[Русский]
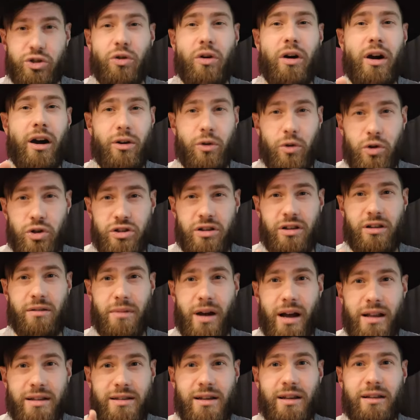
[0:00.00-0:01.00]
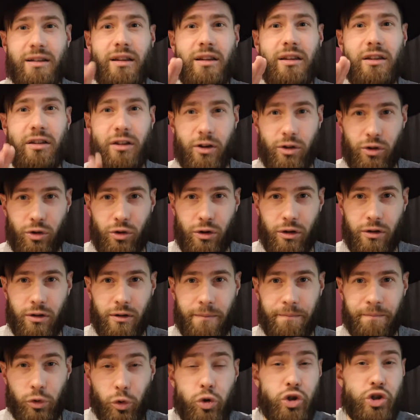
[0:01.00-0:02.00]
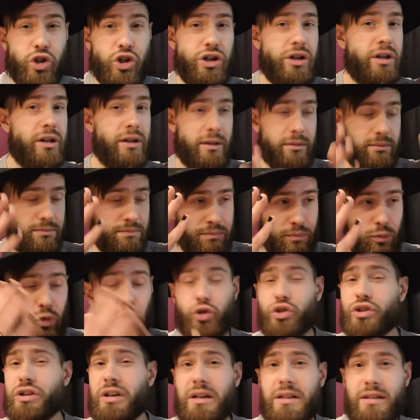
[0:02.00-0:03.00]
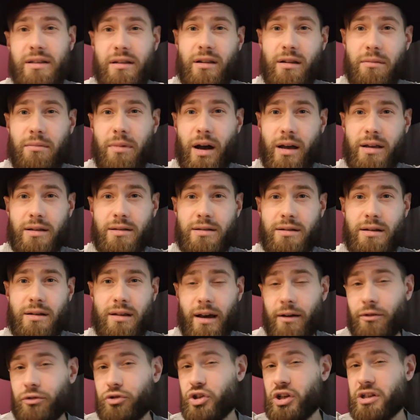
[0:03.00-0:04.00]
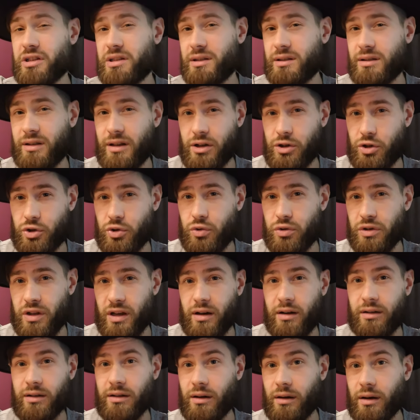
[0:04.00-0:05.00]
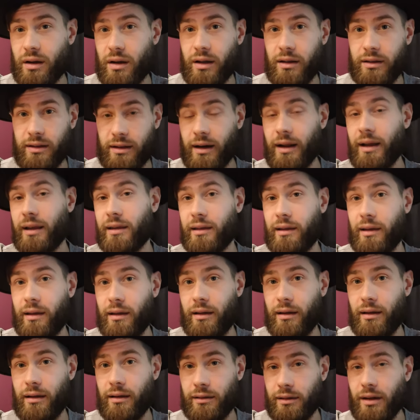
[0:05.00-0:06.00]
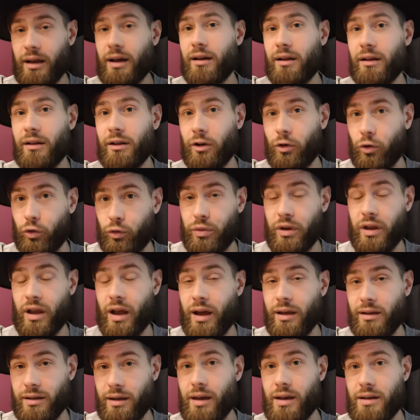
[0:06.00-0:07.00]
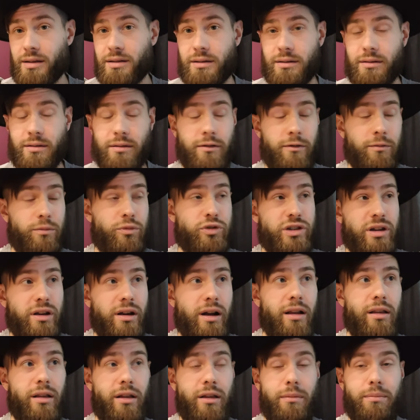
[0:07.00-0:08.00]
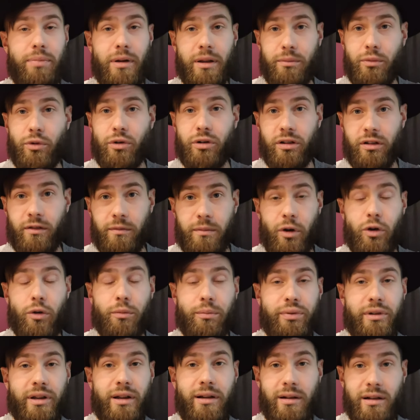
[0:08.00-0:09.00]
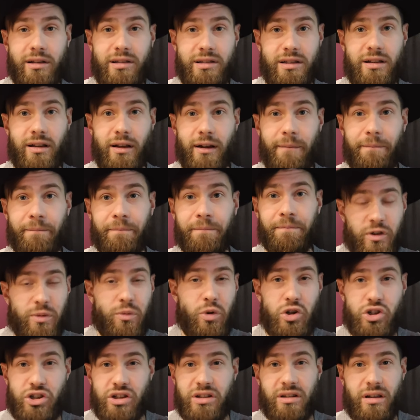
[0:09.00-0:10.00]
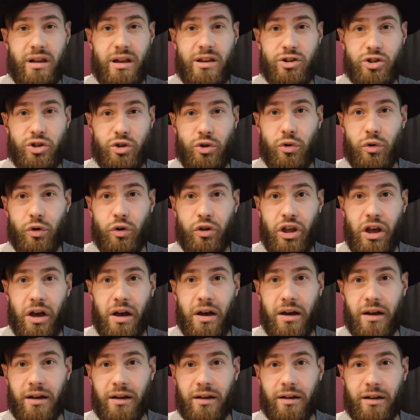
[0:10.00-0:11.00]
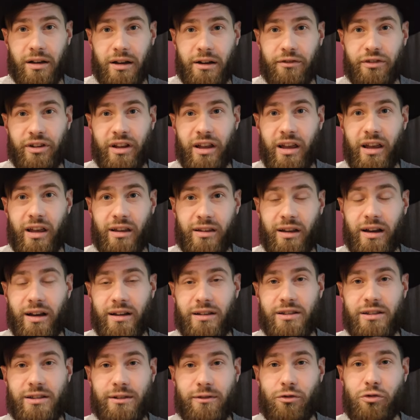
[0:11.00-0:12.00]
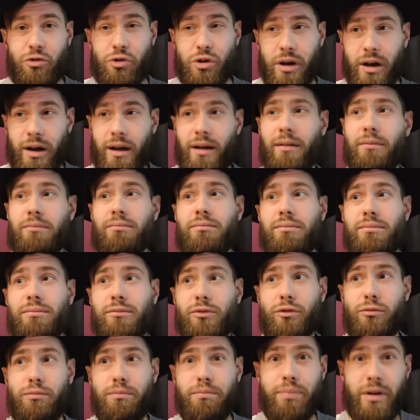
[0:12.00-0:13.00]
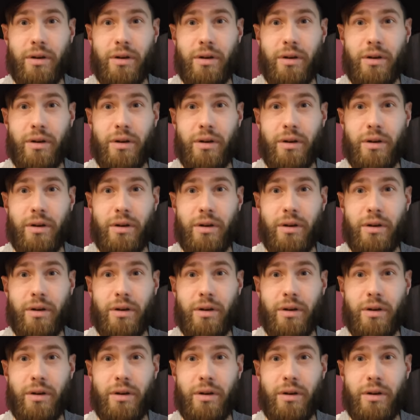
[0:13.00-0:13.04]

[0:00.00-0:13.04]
что хорош заниматься этой херней. Лучше музыкой занимайся. Я вот честно скажу, некоторые треки Ларина у меня есть в музыкальной подборке в моем плейлисте. Вы можете сказать, что я э, говноед от звука, ну,